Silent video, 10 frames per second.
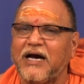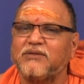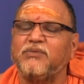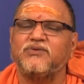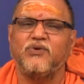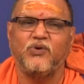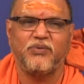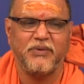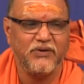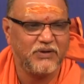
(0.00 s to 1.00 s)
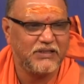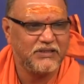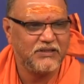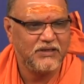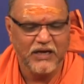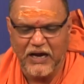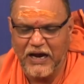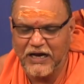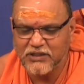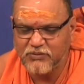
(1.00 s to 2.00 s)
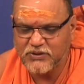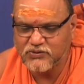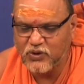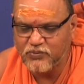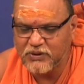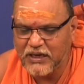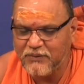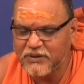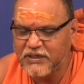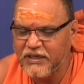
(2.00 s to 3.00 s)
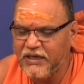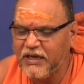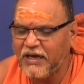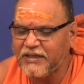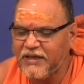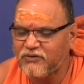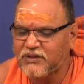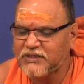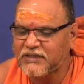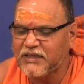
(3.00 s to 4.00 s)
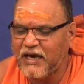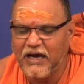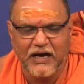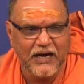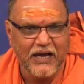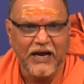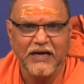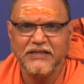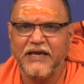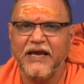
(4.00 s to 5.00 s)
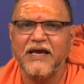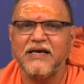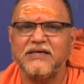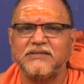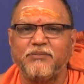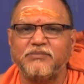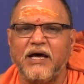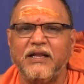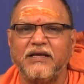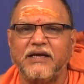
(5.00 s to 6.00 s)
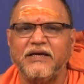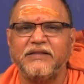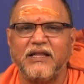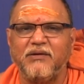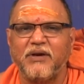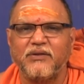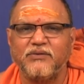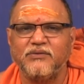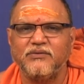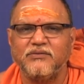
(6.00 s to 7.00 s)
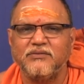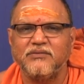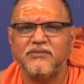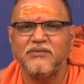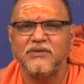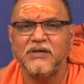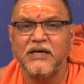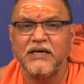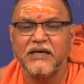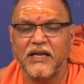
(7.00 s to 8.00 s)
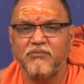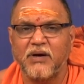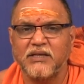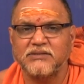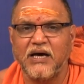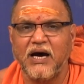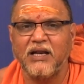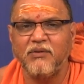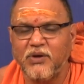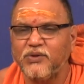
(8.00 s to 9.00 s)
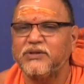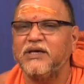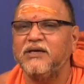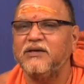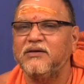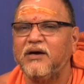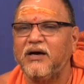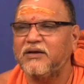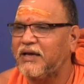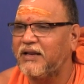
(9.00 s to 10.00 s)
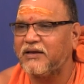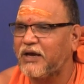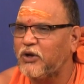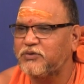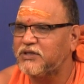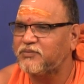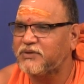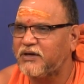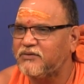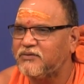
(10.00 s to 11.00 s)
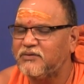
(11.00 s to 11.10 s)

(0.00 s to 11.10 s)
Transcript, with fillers: ఆత్మస్వరూపమై ఉన్నది ఆత్మస్వరూపం కాబట్టి అదే ఉండడం చేత అది ఏ శబ్దానికి తెలియబడదు ఎన్ మనసానమనుతే అని కేన క్యానోష చెప్తాడు